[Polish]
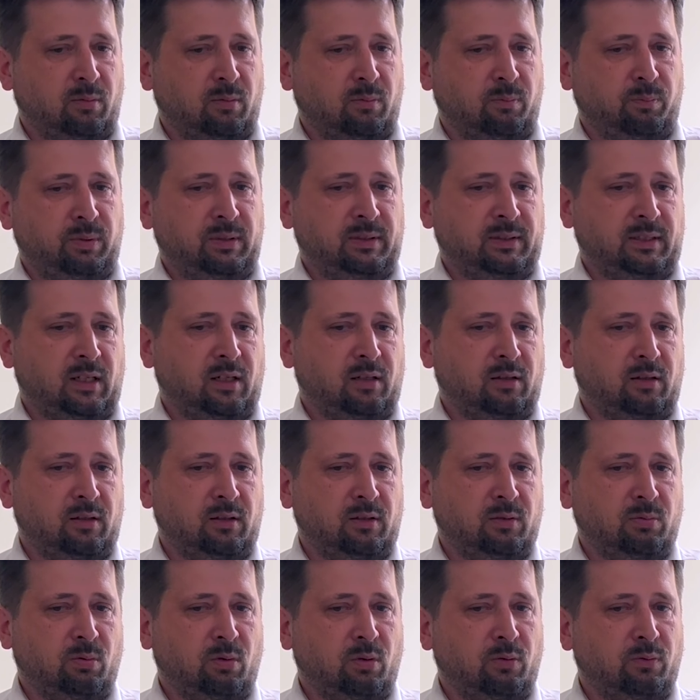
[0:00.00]
pisane,
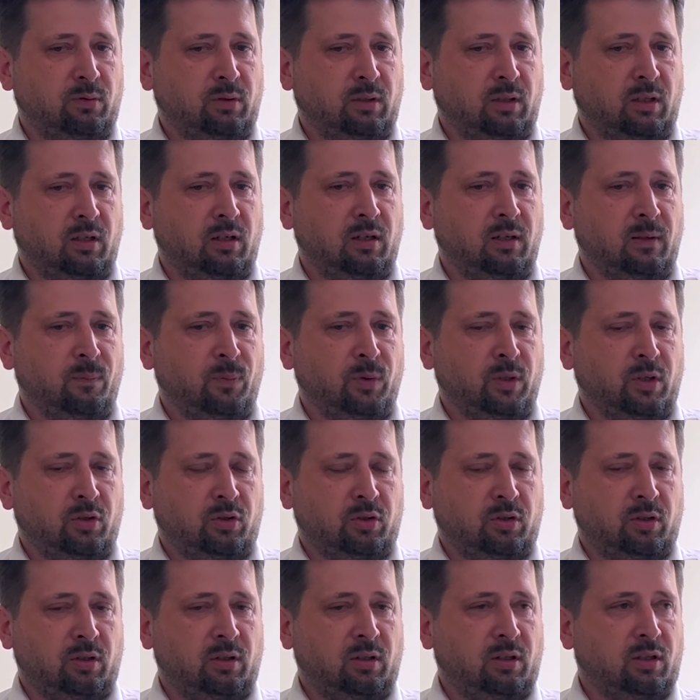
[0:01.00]
słowne, Tylko
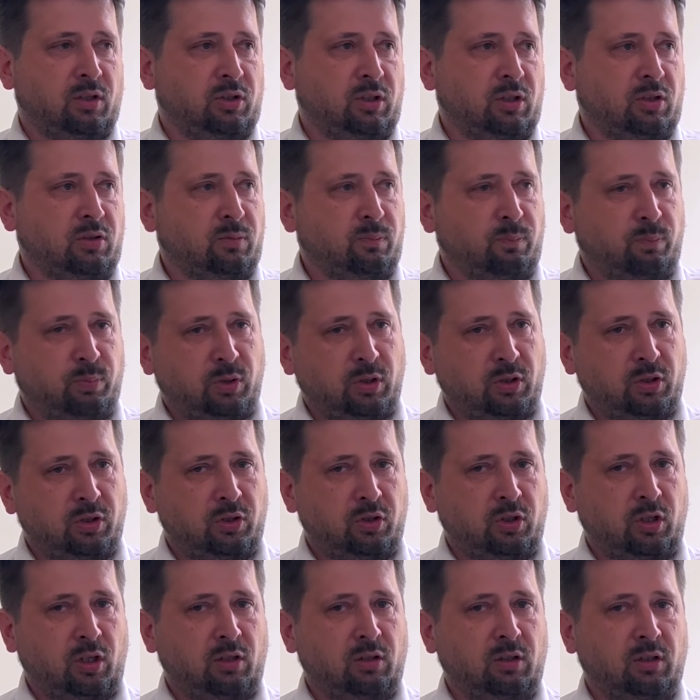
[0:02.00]
że pisane. gdzieś w
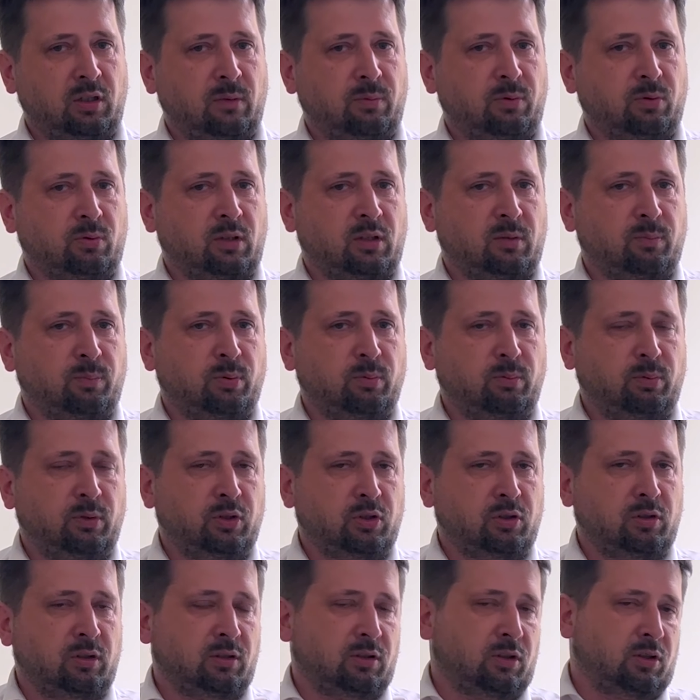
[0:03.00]
przestrzeni na przykład
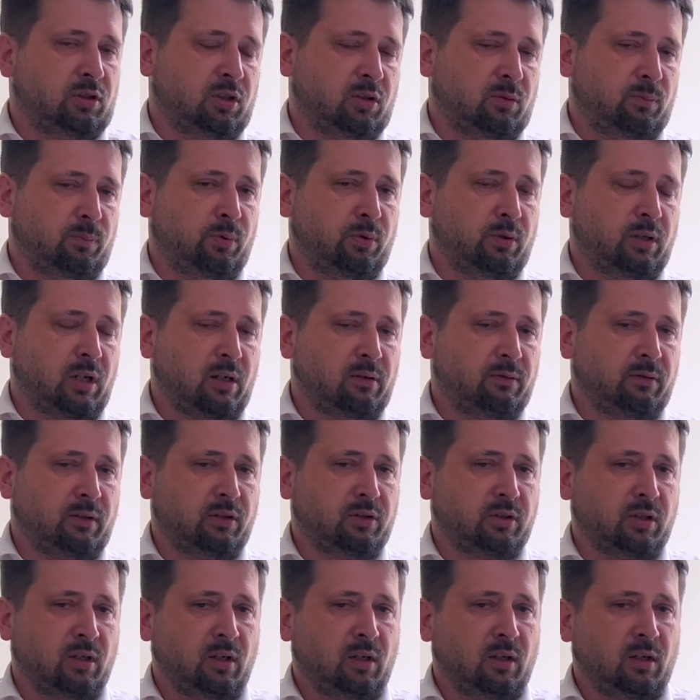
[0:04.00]
publicznej, gdzie się pojawiasz,
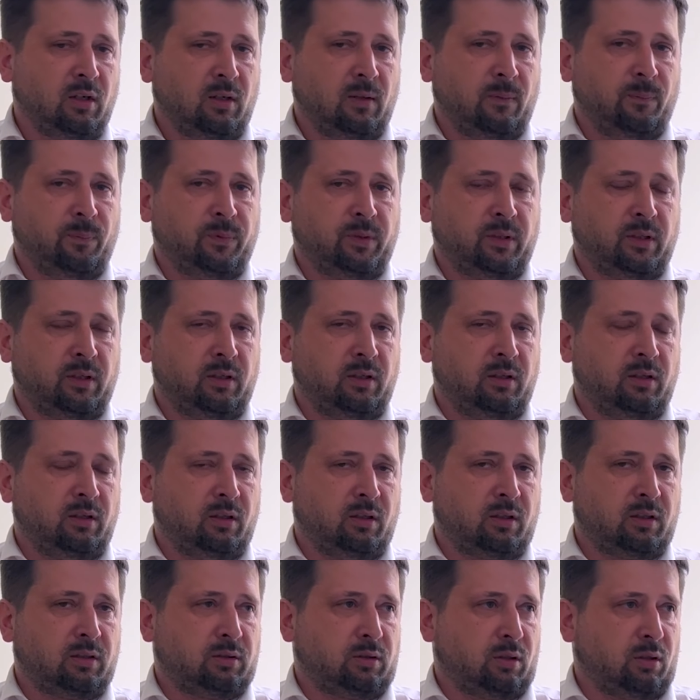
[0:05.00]
e,
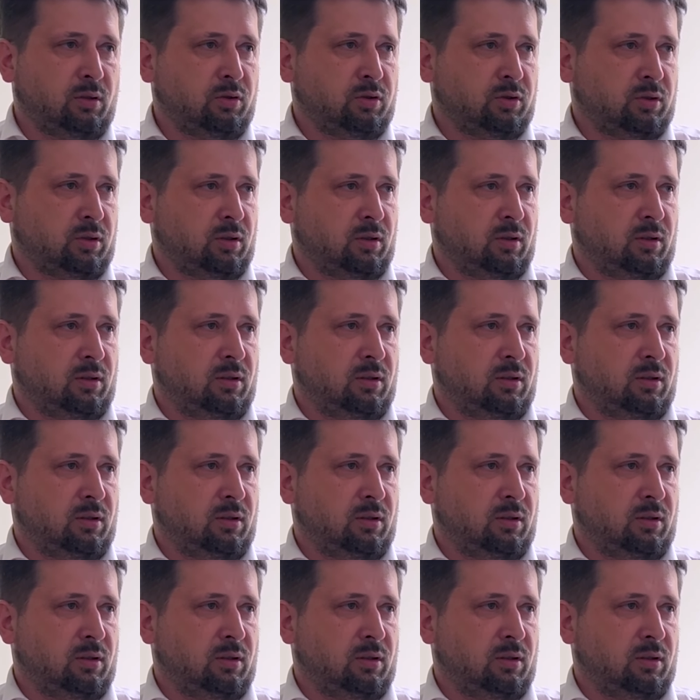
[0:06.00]
ktoś e,